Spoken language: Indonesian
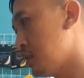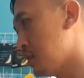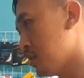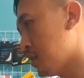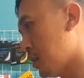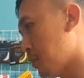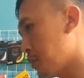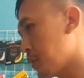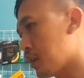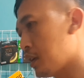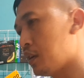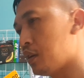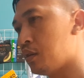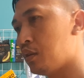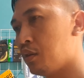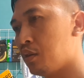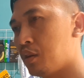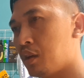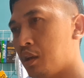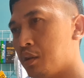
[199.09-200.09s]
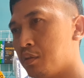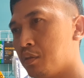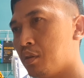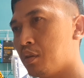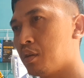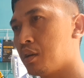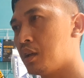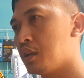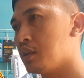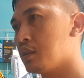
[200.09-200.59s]
tapi kalau kayu
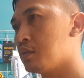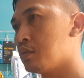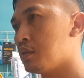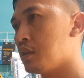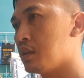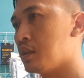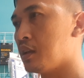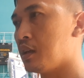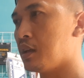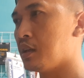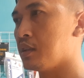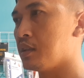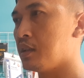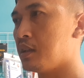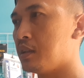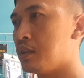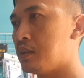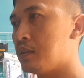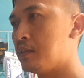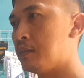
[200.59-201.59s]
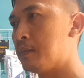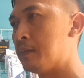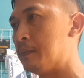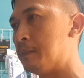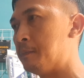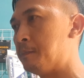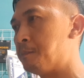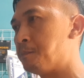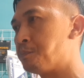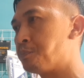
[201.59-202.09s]
lokal itu kadang-kadang
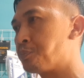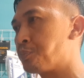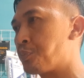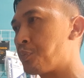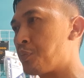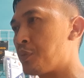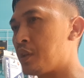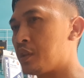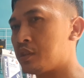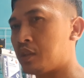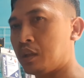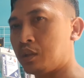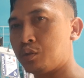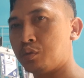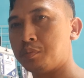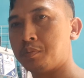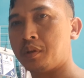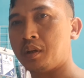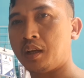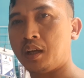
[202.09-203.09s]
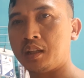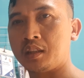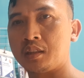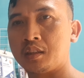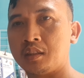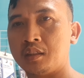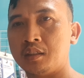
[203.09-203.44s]
satu berat